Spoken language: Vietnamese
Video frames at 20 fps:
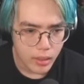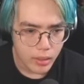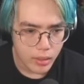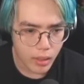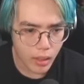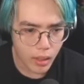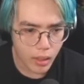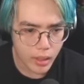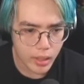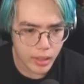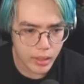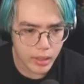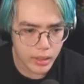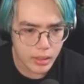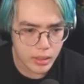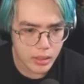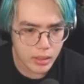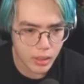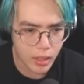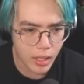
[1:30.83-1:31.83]
rồi
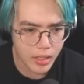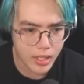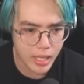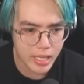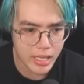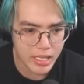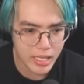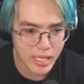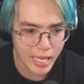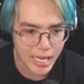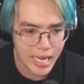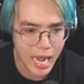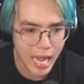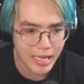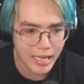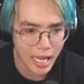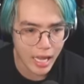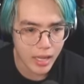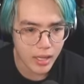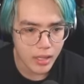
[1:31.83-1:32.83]
sau đó chuyện gì sẽ xảy ra
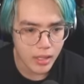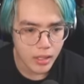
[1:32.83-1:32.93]
ta